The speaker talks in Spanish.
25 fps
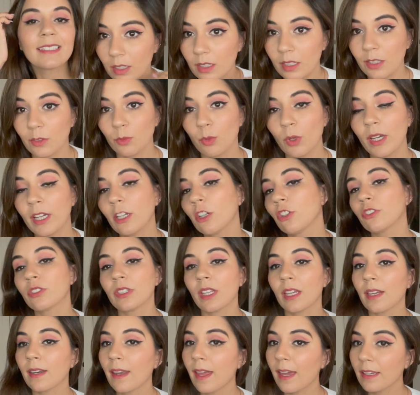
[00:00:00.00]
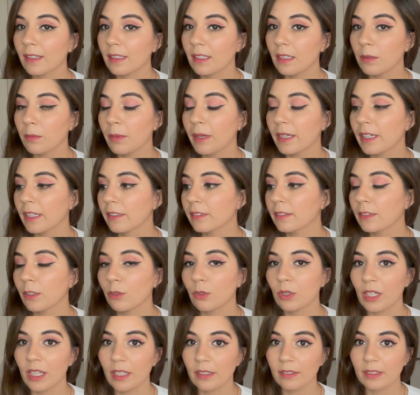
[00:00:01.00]
Les voy a contar aquí varias
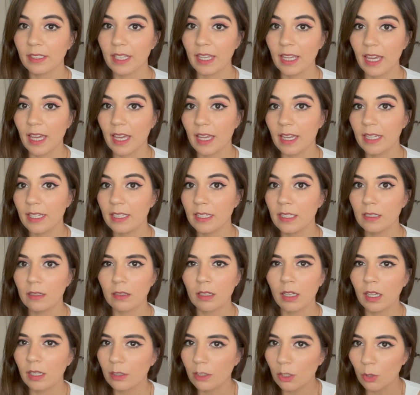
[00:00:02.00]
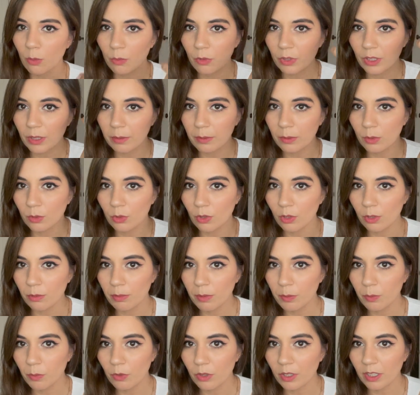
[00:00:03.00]
teorías que hay. Ay, como que veo un orbe
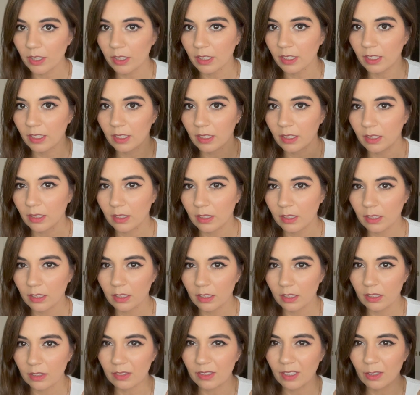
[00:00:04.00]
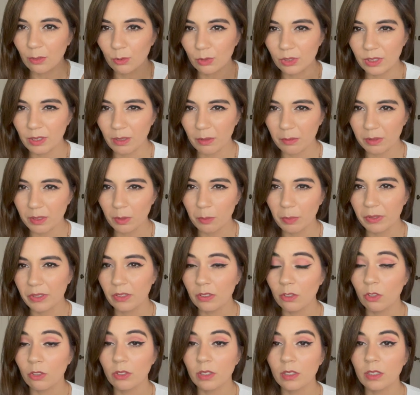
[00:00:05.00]
por aquí. Es que últimamente pasan
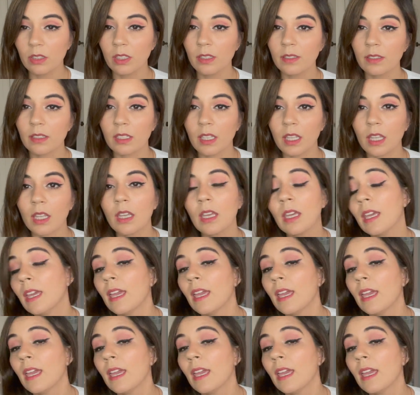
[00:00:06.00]
cosas raras aquí.